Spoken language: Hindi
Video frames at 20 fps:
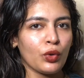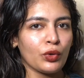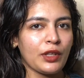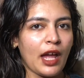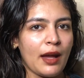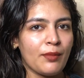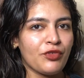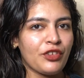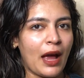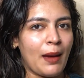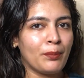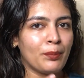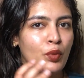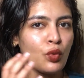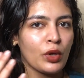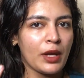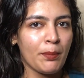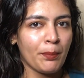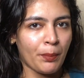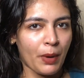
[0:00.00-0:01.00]
होता है हम शैम्पू
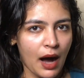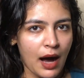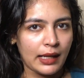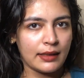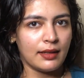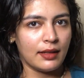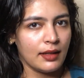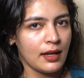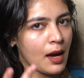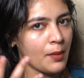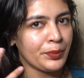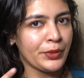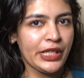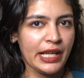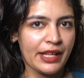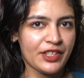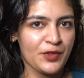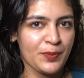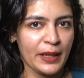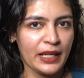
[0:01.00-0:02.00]
के बाद अपनी
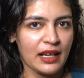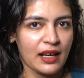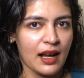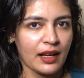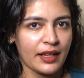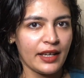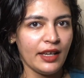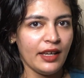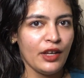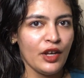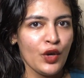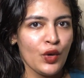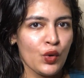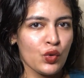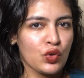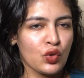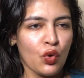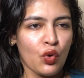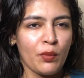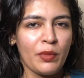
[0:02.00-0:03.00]
लेंस पे लगा के
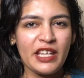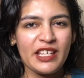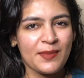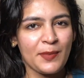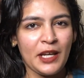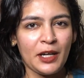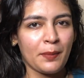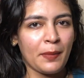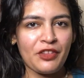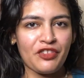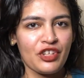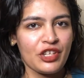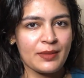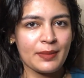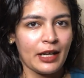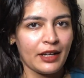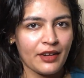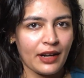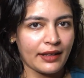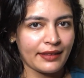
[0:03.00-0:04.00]
उसको 20 मिनट 25
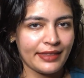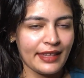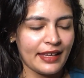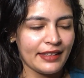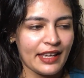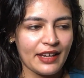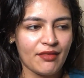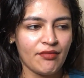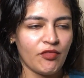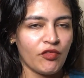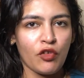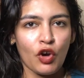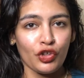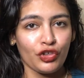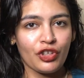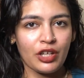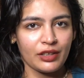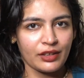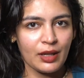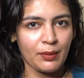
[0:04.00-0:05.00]
मिनट रखते हैं देन
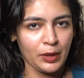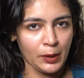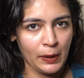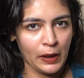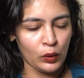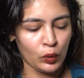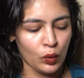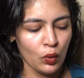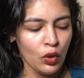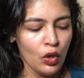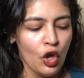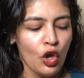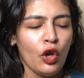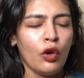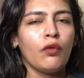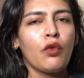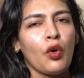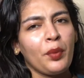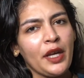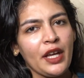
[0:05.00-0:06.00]
वॉश करते हैं अपने बालों को
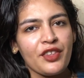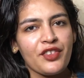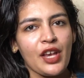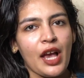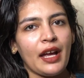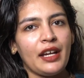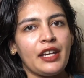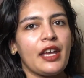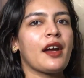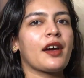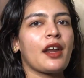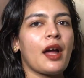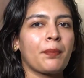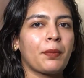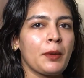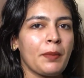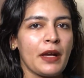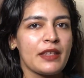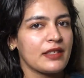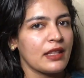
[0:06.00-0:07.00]
वो भी अच्छा आइडिया अगर
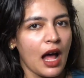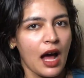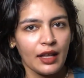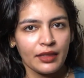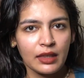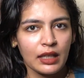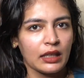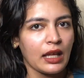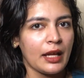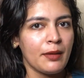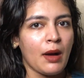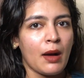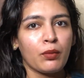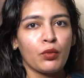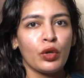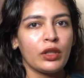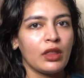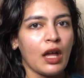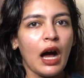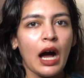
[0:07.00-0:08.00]
आपके पास नहाते टाइम
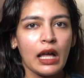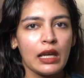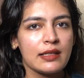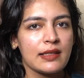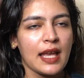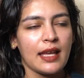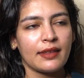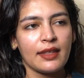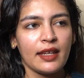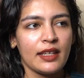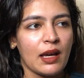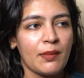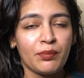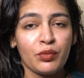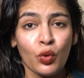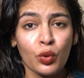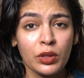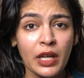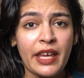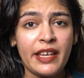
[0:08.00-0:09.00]
आपको इतना आलस आता है कि आप
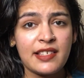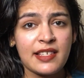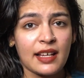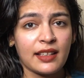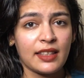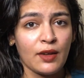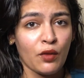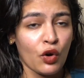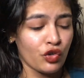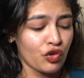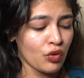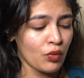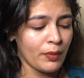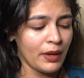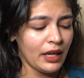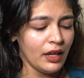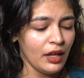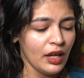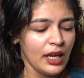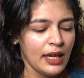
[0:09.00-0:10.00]
रुक नहीं सकते वॉशरूम
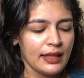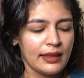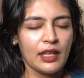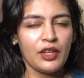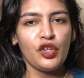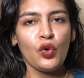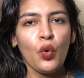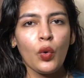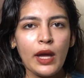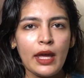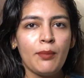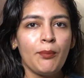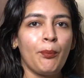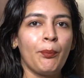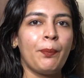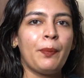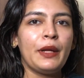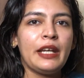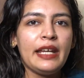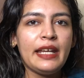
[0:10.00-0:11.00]
में देन यू कैन
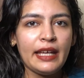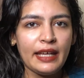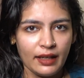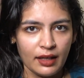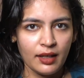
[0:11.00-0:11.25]
प्री